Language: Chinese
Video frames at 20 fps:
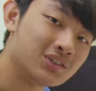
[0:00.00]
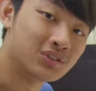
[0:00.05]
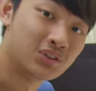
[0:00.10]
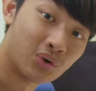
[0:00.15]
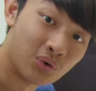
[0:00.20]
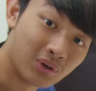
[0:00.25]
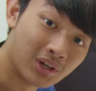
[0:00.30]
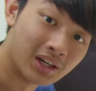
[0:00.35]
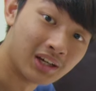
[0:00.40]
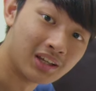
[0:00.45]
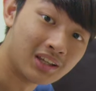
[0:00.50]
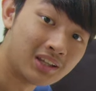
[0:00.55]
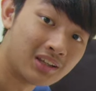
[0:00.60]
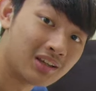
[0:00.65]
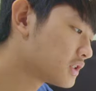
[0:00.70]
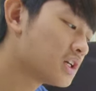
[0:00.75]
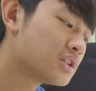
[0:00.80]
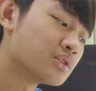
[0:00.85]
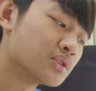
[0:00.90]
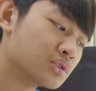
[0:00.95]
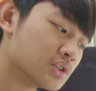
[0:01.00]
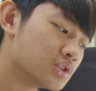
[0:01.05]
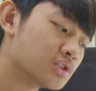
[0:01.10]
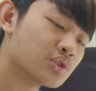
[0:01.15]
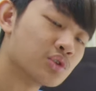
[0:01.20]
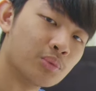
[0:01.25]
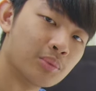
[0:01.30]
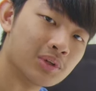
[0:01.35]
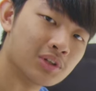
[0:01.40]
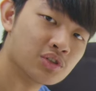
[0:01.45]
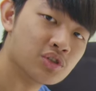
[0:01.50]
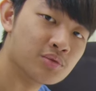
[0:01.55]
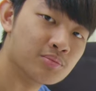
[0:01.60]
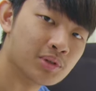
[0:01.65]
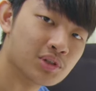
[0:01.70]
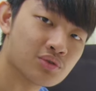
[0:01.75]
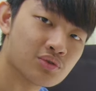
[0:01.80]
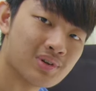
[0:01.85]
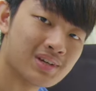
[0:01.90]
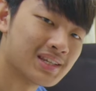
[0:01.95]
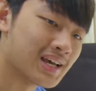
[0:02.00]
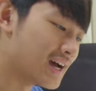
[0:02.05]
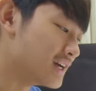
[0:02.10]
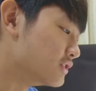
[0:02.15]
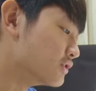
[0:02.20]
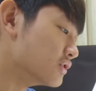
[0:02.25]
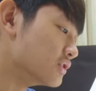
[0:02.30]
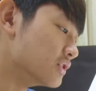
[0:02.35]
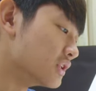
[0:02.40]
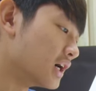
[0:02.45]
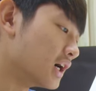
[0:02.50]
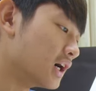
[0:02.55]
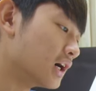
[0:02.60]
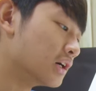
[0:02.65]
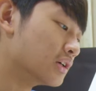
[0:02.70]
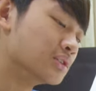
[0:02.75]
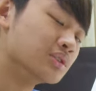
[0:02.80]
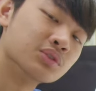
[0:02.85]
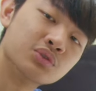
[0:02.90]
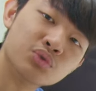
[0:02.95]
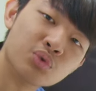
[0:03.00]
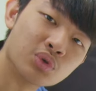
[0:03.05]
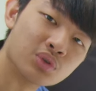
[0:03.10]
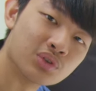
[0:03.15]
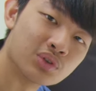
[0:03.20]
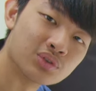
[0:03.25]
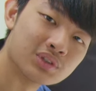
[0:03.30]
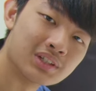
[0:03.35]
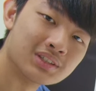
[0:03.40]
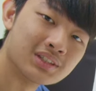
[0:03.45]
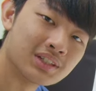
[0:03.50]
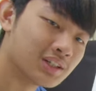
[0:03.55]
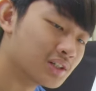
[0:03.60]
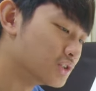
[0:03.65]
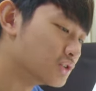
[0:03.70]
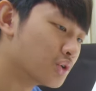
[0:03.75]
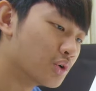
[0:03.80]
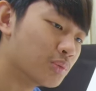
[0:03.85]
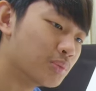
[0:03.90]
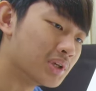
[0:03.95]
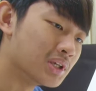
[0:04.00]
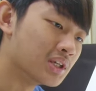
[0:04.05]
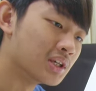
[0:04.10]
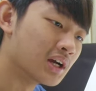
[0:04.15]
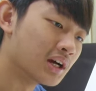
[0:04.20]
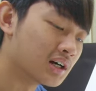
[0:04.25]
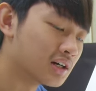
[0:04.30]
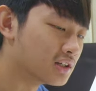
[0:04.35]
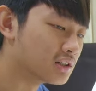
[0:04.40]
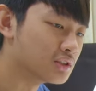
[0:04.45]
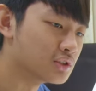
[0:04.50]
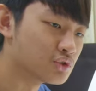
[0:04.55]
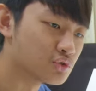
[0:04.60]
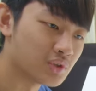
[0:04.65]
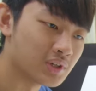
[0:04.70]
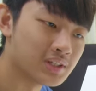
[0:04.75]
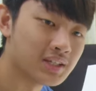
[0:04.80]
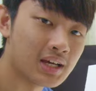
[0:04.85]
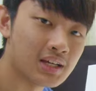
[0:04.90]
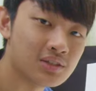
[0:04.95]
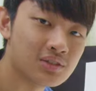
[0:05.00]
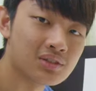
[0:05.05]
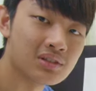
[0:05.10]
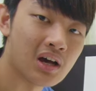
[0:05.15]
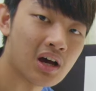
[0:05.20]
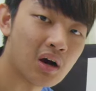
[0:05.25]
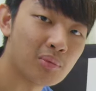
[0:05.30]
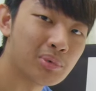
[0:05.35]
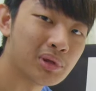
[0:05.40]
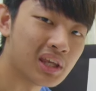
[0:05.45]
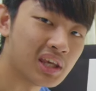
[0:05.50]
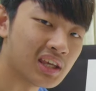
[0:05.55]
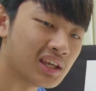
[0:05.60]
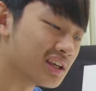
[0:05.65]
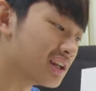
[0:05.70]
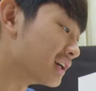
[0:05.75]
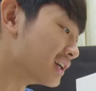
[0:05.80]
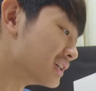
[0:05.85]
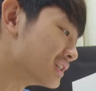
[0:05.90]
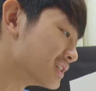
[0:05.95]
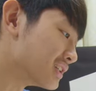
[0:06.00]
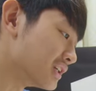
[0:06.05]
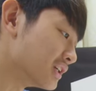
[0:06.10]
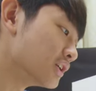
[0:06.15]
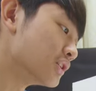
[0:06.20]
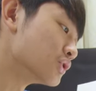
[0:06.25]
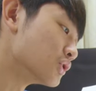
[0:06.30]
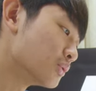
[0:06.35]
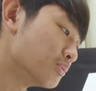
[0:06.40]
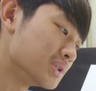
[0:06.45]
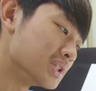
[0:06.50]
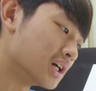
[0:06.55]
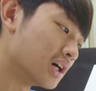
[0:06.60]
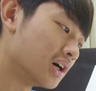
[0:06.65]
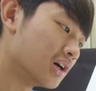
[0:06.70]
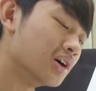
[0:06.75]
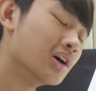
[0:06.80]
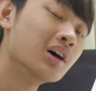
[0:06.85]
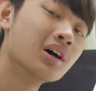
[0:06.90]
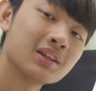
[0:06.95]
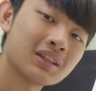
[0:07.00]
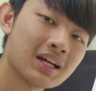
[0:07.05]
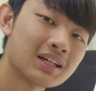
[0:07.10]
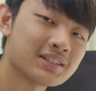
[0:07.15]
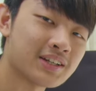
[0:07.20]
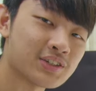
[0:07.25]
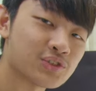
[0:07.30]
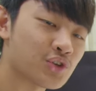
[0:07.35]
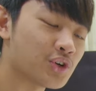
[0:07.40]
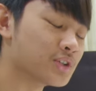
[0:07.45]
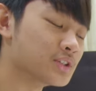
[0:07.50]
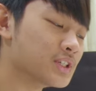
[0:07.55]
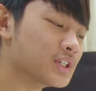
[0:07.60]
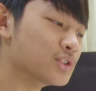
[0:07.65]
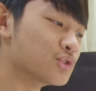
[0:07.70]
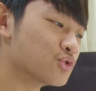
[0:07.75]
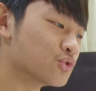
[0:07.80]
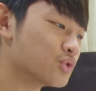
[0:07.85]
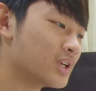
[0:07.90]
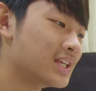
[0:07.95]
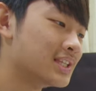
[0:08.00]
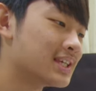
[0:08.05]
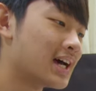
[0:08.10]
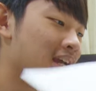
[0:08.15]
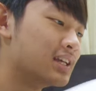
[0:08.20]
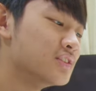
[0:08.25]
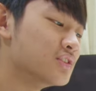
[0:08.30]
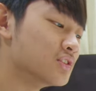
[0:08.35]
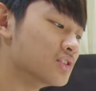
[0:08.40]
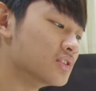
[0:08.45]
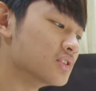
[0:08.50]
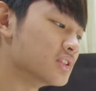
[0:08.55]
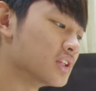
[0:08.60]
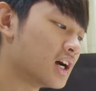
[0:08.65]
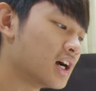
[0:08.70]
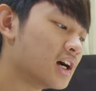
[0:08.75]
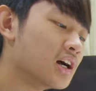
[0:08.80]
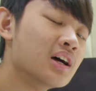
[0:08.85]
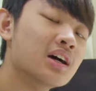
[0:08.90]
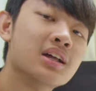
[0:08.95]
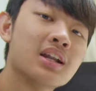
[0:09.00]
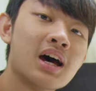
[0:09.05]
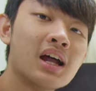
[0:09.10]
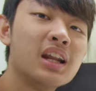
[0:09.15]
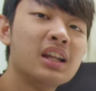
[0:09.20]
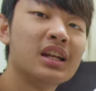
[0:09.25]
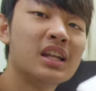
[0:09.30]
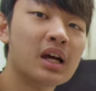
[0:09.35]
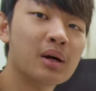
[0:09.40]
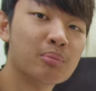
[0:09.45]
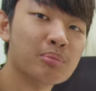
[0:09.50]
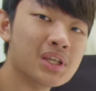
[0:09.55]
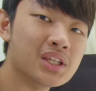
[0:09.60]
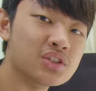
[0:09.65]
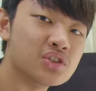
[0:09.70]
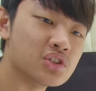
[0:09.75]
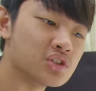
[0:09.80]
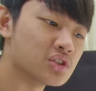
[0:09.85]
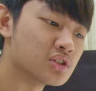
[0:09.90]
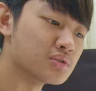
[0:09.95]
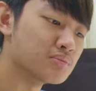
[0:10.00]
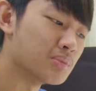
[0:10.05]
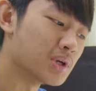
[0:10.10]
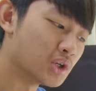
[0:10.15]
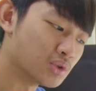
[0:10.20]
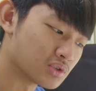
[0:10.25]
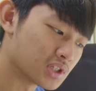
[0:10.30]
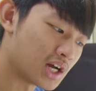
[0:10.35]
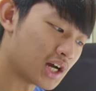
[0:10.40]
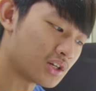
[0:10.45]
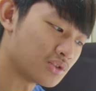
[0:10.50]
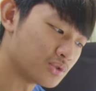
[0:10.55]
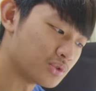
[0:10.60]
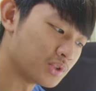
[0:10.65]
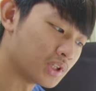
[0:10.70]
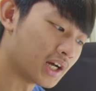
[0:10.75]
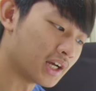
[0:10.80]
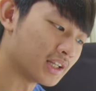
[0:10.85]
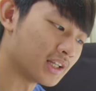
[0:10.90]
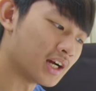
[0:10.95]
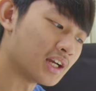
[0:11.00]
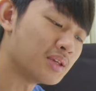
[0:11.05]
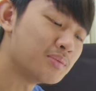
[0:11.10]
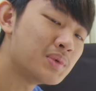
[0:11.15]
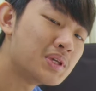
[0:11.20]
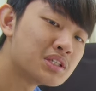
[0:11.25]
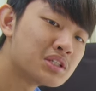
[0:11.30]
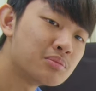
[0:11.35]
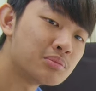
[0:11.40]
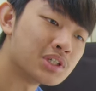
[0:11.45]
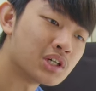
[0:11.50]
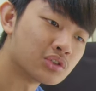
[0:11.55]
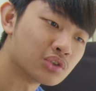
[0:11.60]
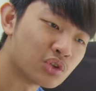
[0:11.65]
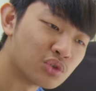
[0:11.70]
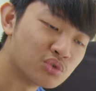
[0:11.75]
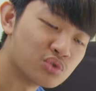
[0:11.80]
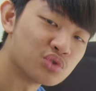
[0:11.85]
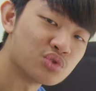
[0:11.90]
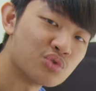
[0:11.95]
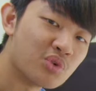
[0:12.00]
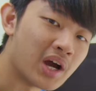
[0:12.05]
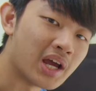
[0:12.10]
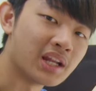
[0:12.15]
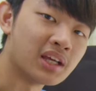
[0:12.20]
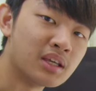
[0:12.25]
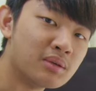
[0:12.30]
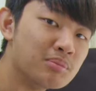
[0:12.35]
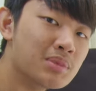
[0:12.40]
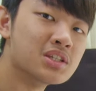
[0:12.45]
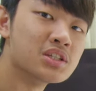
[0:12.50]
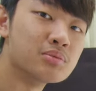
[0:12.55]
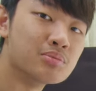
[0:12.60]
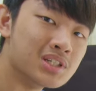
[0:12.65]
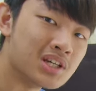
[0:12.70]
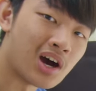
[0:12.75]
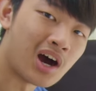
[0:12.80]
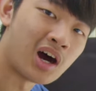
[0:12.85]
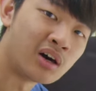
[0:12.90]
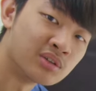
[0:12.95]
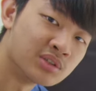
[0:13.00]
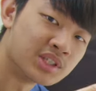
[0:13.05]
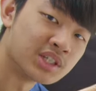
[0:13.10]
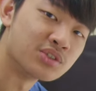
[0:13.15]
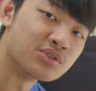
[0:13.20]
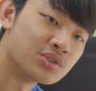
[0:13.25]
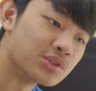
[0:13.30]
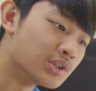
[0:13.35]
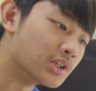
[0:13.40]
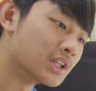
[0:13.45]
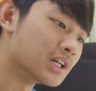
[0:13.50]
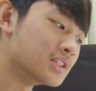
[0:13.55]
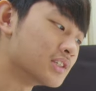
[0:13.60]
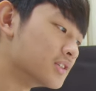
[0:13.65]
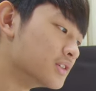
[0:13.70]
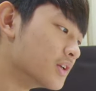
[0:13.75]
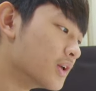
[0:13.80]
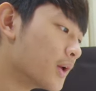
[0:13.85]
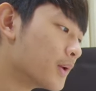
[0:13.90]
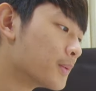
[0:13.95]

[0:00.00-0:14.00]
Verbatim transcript: 都可以。下一种这就是我们的日本水彩纸，那我手上这个就比刚刚的水彩纸还要便宜了一些，就比较大家常见的水彩纸。那它的两面其实没有差距太大，一面是比较凸出来的，一面是比较凹进去的，但是。